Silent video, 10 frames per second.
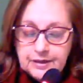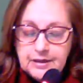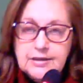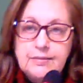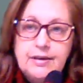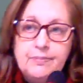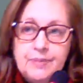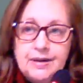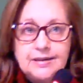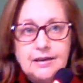Semana
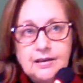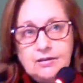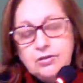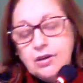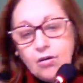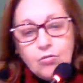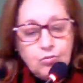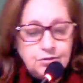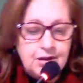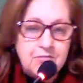passada, eu tenho
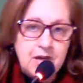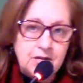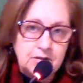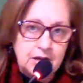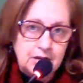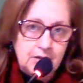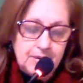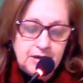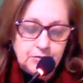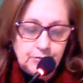alguns e-mails ainda para
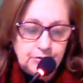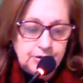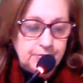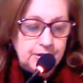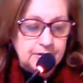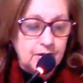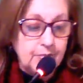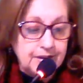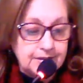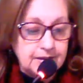responder, porque são
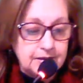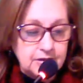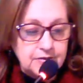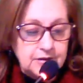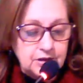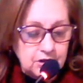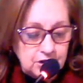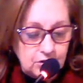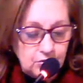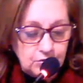bastantes, e às vezes a
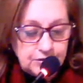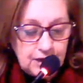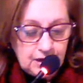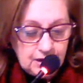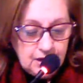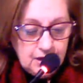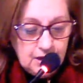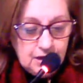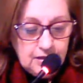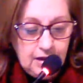gente não consegue
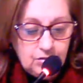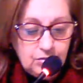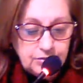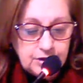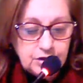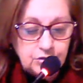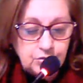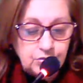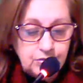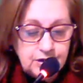dar conta de
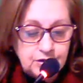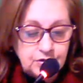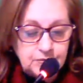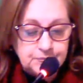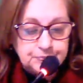tudo isso.